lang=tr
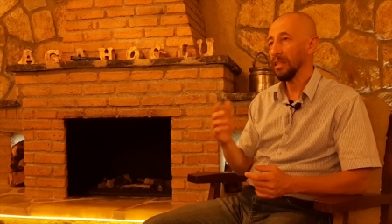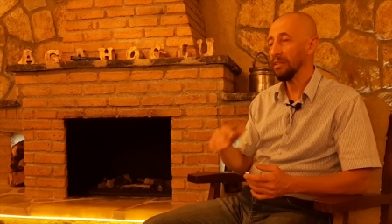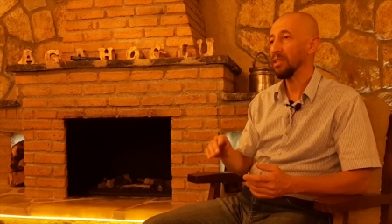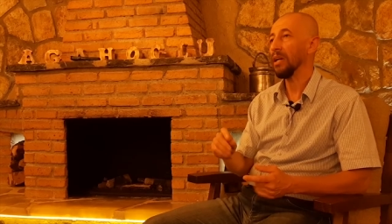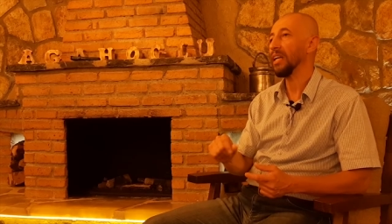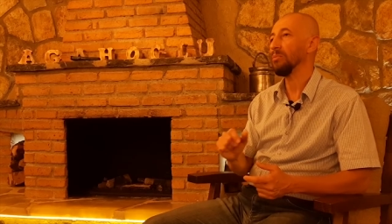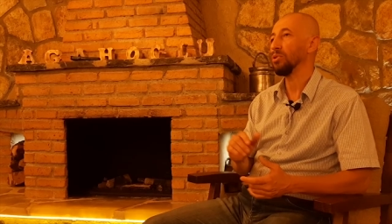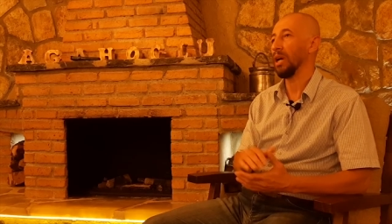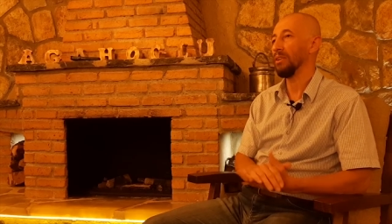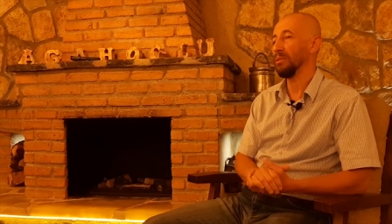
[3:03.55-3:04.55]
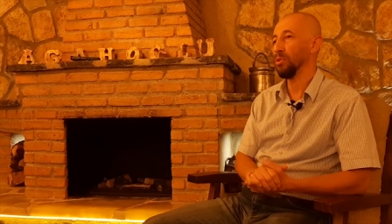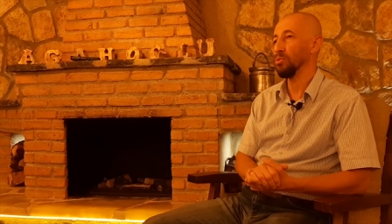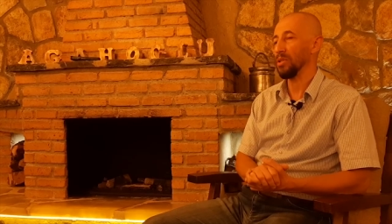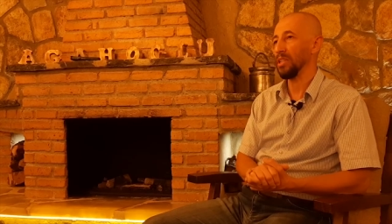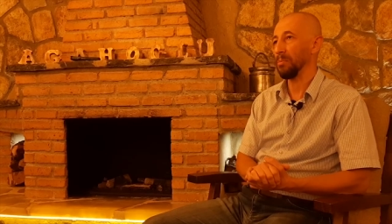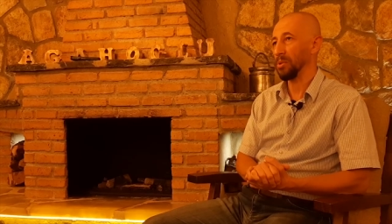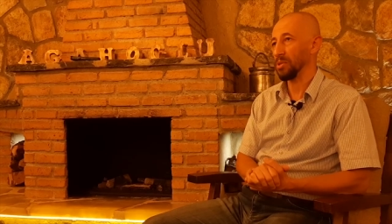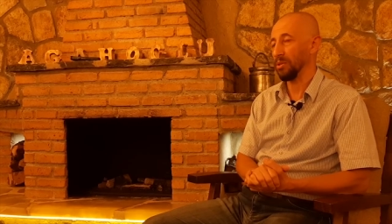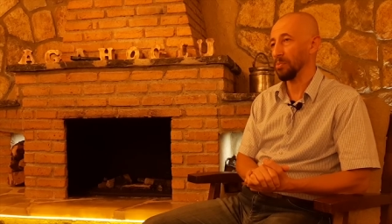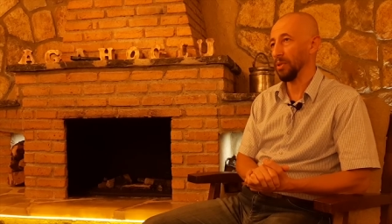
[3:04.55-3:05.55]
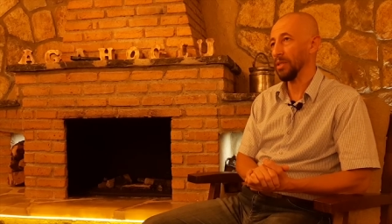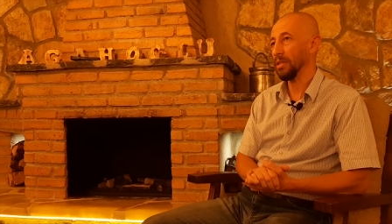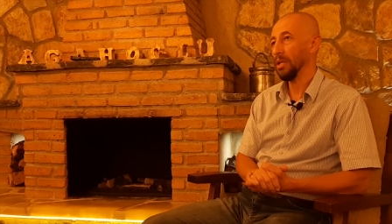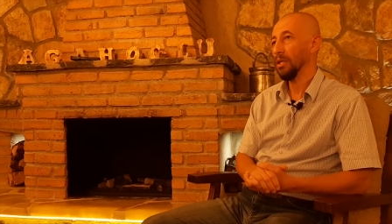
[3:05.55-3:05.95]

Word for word: intihar gibi kavramlar üzerine yaptığı çalışmalar